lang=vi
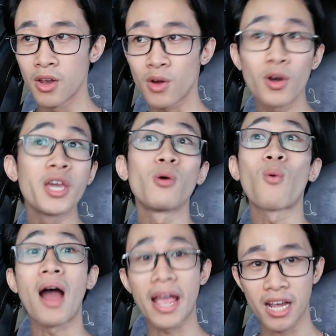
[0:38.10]
nó có hiệu
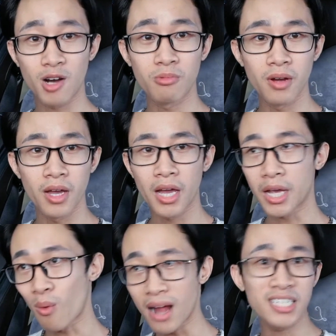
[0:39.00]
quả hay không
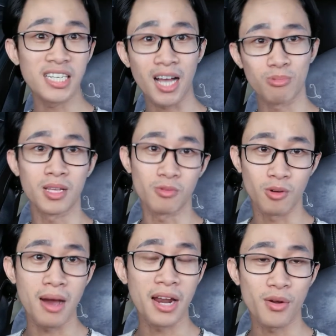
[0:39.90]
hay quá trình học tập
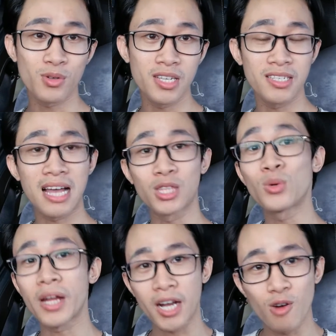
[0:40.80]
của bạn nó có diễn ra
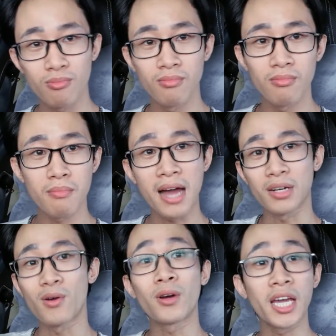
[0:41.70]
tốt hay không
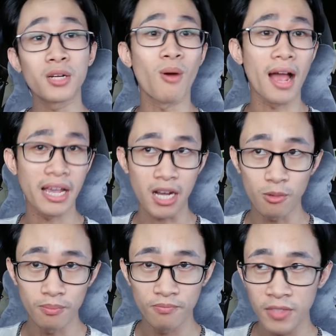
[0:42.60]
bạn có kết quả hay
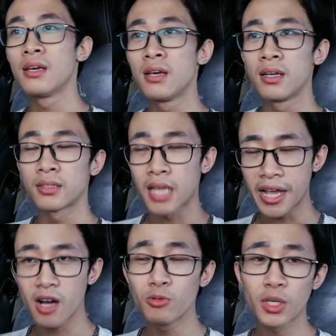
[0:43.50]
không
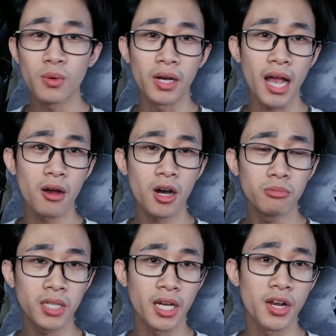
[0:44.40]
thành công trong quảng cáo
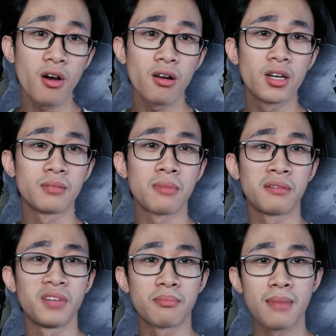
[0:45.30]
không thể đo lường
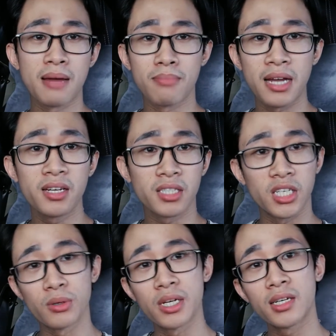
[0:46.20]
bằng việc bạn bán được
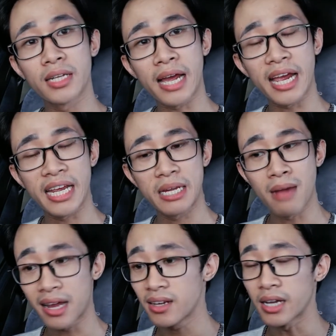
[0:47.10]
nhiều đơn
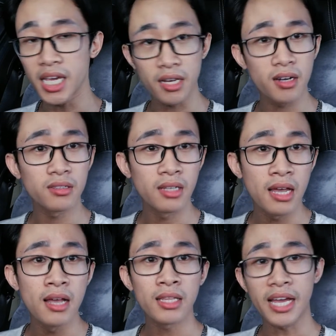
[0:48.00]
hay bán được ít đơn
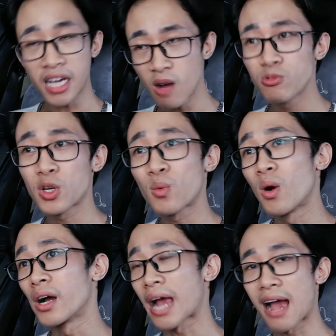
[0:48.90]
thành công trong
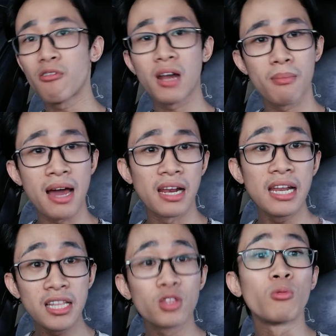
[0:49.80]
quảng cáo là bạn
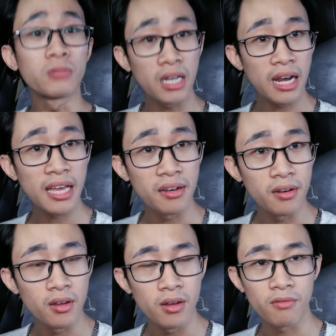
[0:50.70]
liên tục tiến lên
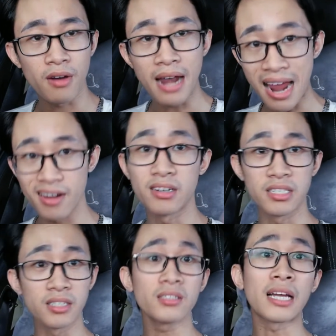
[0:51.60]
và đạt
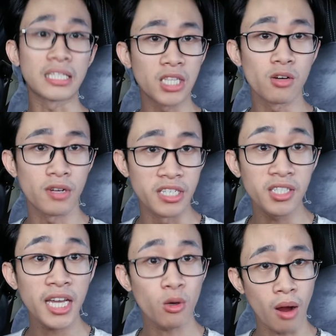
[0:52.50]
được những thành tựu và
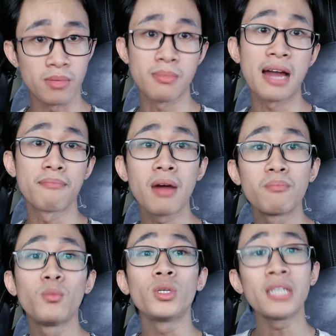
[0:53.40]
những kết quả mà bạn
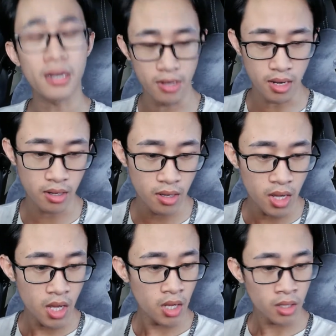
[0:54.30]
mong muốn đạt được
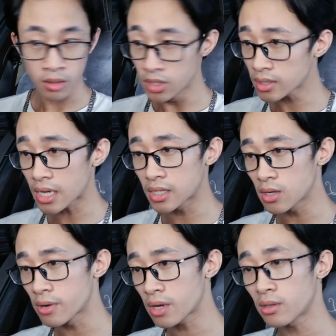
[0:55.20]
những thành
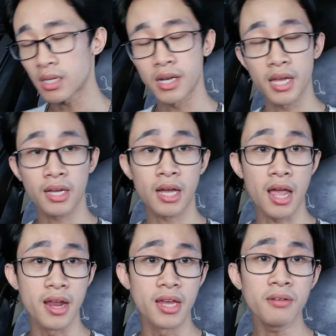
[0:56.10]
tựu đấy có thể để
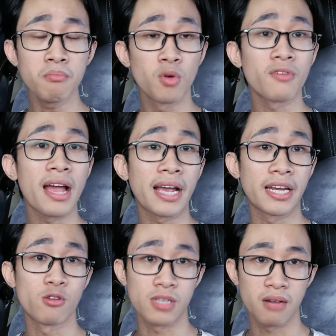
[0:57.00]
kể đến một vài
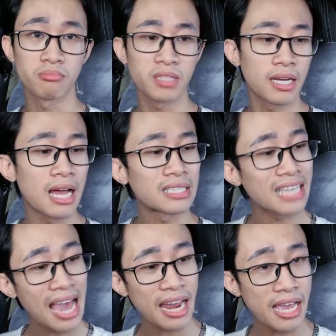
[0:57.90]
gạch đầu dòng như là
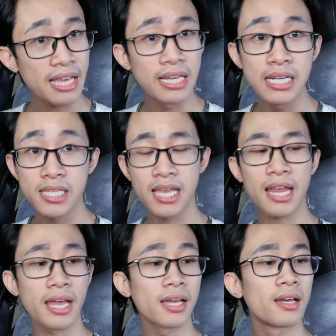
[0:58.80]
nhà này
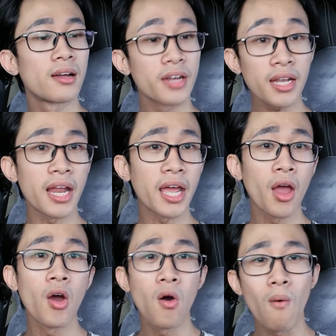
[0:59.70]
xe này đất này
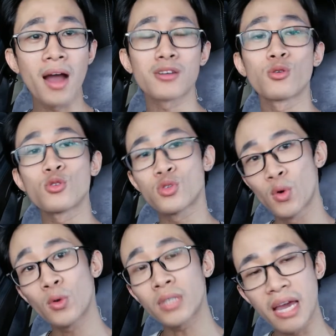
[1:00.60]
hoặc
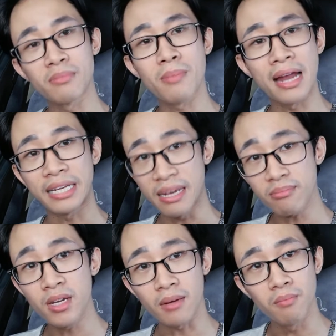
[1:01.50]
số tiền mà bạn
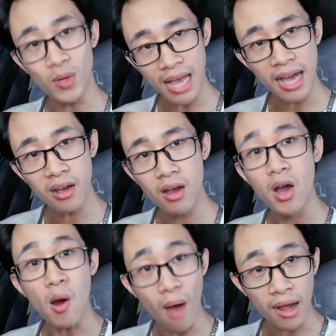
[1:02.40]
kiếm được mỗi
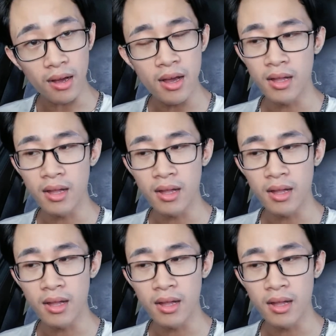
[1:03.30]
tháng hoặc